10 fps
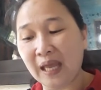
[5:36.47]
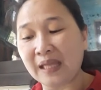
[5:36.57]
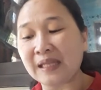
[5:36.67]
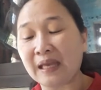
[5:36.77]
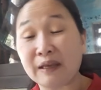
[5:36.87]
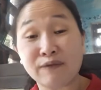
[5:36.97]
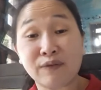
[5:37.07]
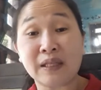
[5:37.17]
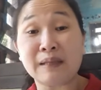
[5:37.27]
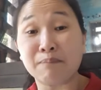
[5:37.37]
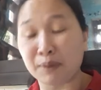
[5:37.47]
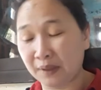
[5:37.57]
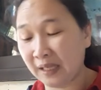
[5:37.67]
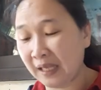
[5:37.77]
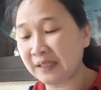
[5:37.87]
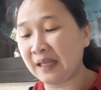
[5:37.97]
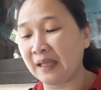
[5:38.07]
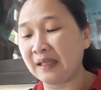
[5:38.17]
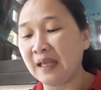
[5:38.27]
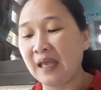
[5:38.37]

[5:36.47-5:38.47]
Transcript: and heavily laden,